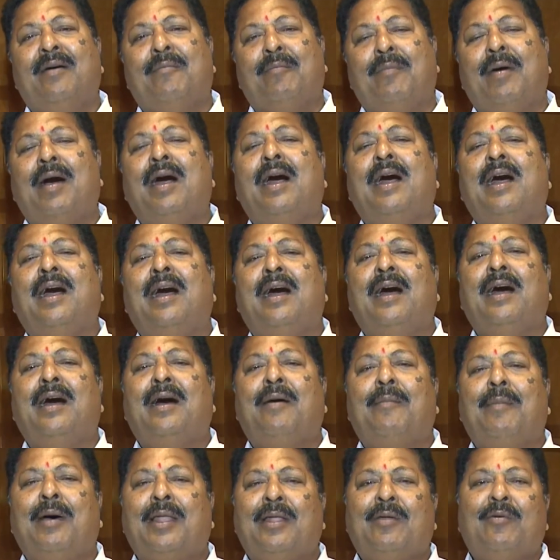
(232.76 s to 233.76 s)
మా
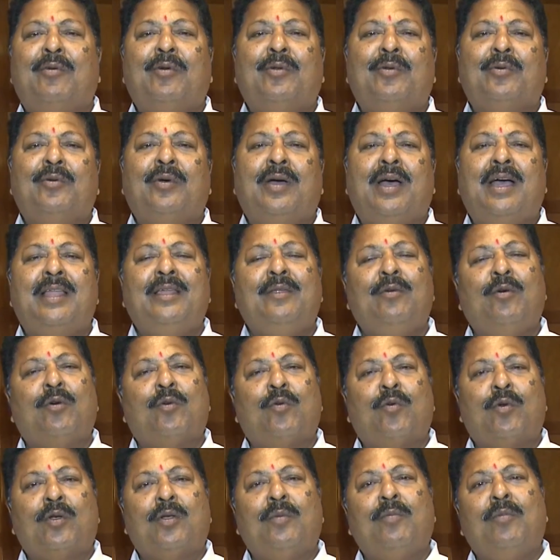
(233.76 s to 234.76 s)
మనవడు అని ఒక
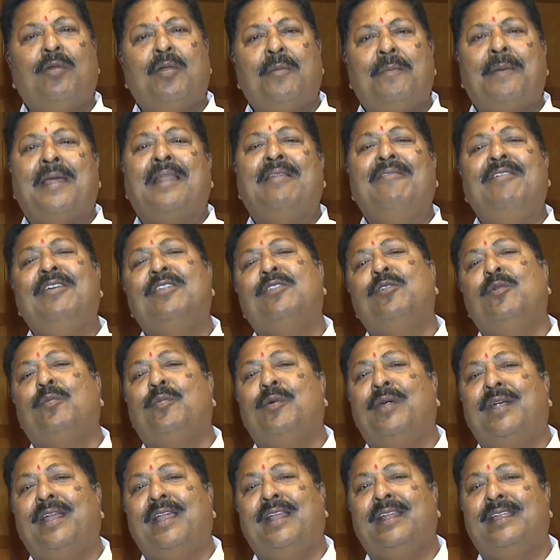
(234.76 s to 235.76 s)
కుటుంబంలో
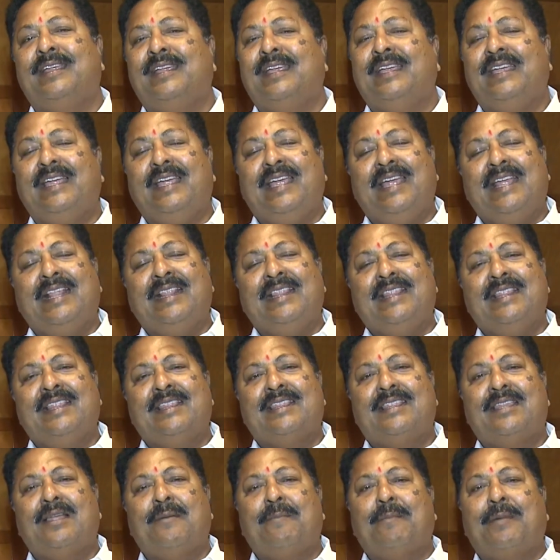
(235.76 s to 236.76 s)
పెనవేసుకుపోయాడు
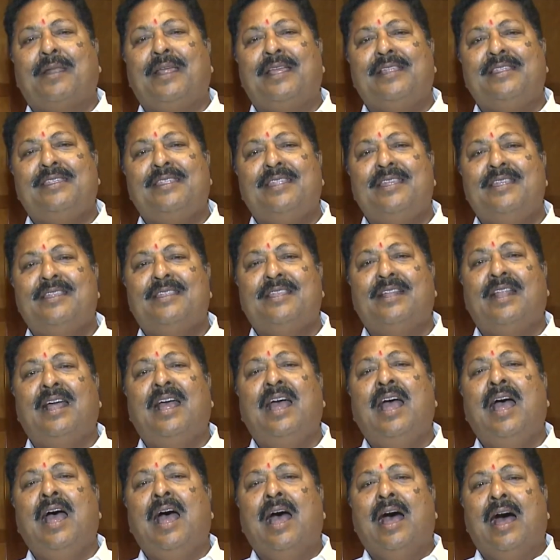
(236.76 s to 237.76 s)
ఎంత ప్రయత్నించినా
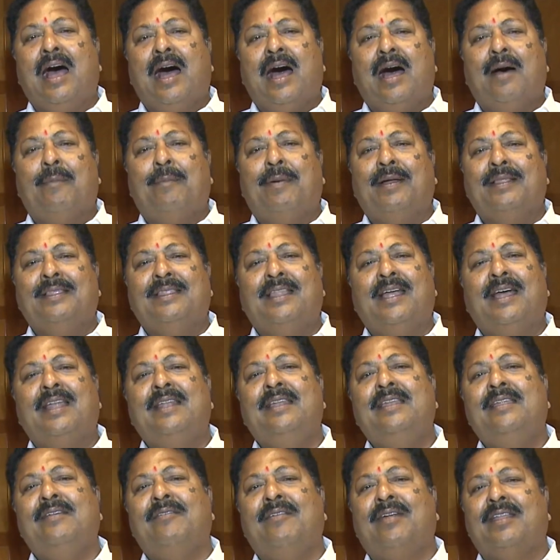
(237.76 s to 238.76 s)
ఆ
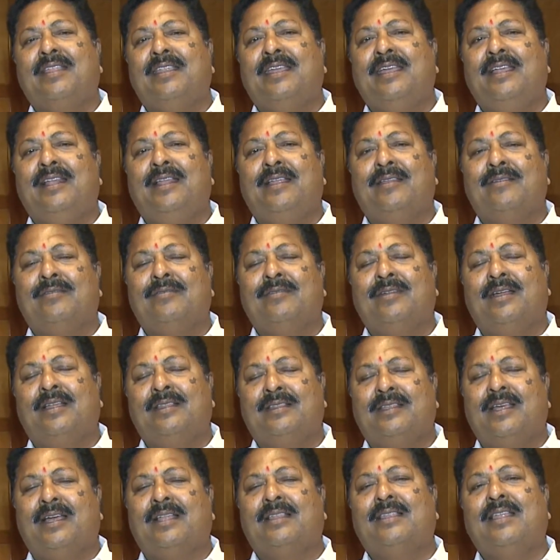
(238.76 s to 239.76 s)
బంధాన్ని విడదీయలేరు
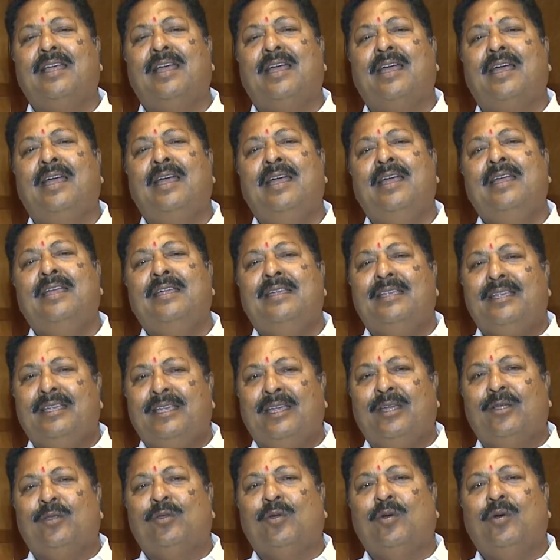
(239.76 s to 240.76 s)
అని చేత
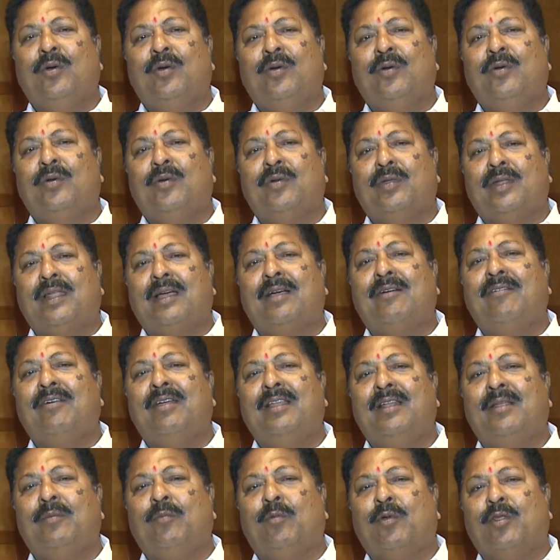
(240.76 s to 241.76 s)
ఏదో
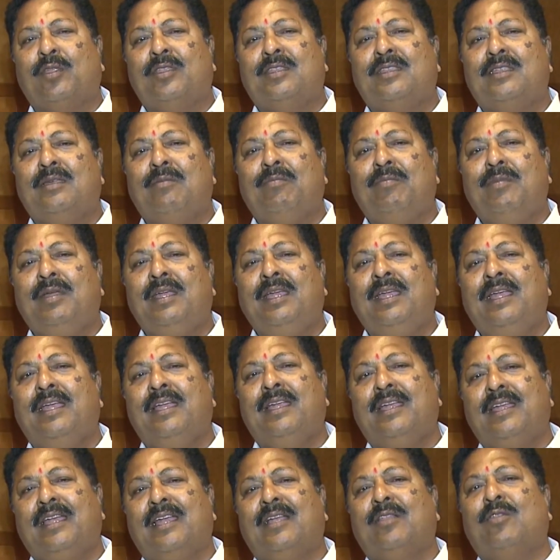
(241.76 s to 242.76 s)
రకమైన బురద్జిమ్మి
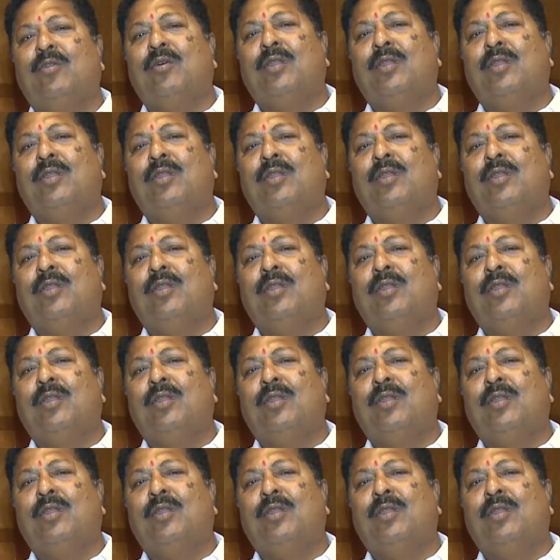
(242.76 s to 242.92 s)
ఏదో